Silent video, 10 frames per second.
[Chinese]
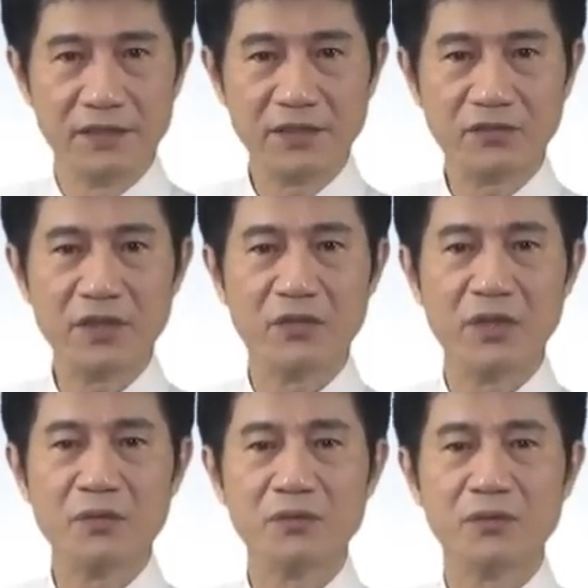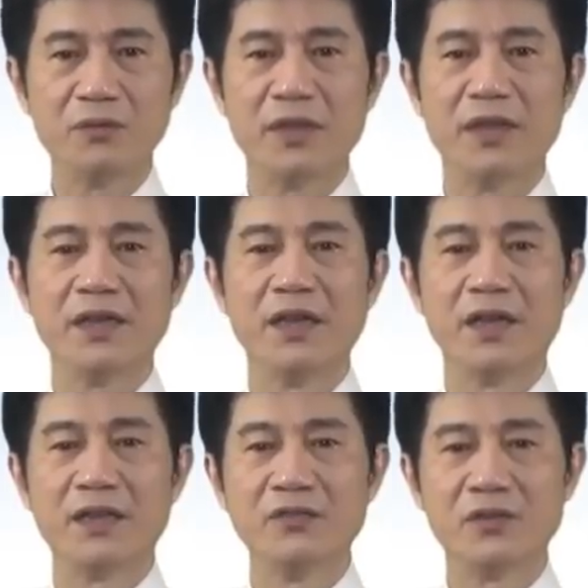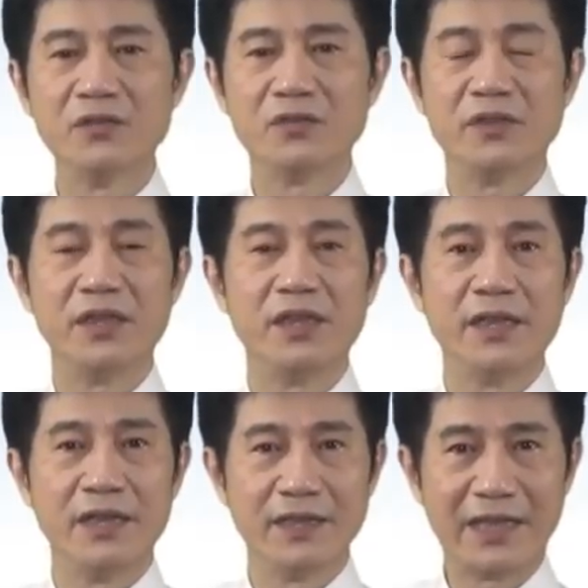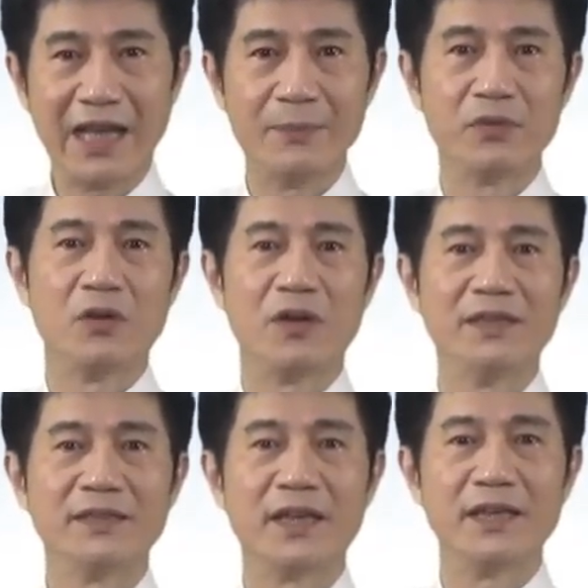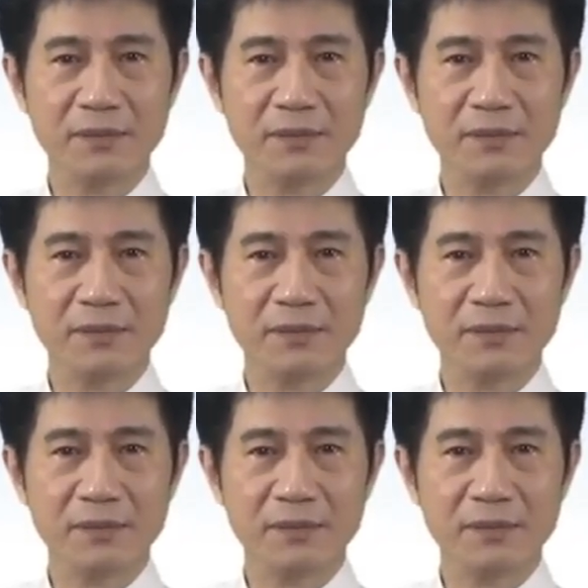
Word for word: 这个桩的维护度呢，跟错误处理它还不够完善。